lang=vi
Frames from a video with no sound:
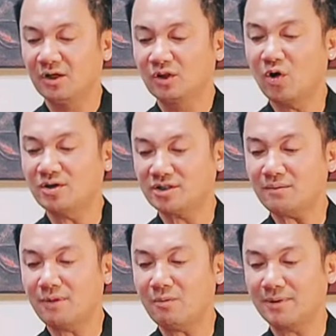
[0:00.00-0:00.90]
Tôi
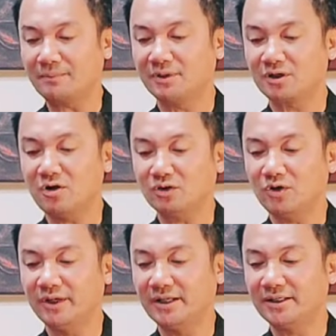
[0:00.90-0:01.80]
rất mong gặp được con
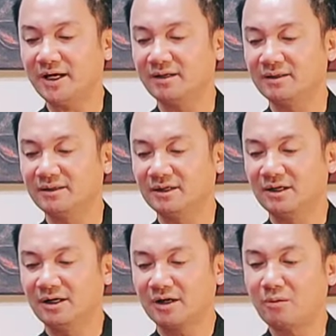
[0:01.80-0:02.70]
tôi hiện giờ.
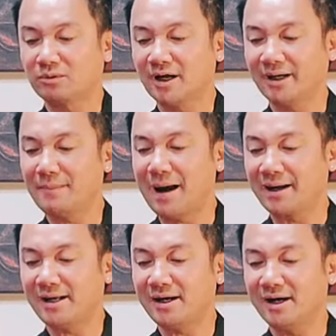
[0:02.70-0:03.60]
Đồng thời bà
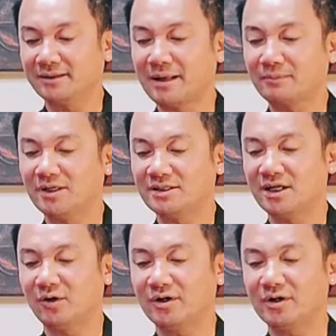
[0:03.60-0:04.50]
nghi ngờ tâm thư
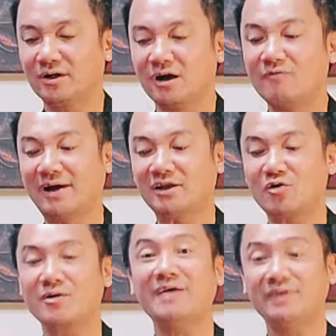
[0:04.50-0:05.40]
xin lỗi không phải do
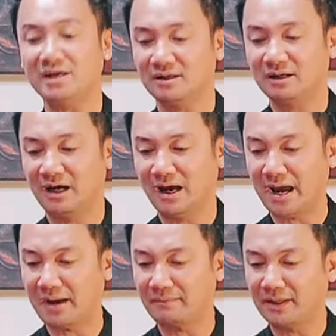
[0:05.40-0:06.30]
con gái viết.
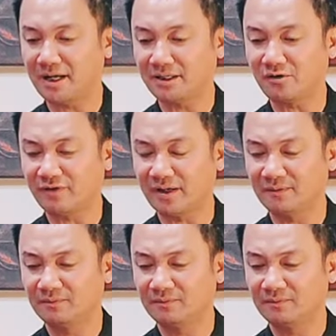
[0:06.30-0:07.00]
À, thấy ghê chứ quý vị.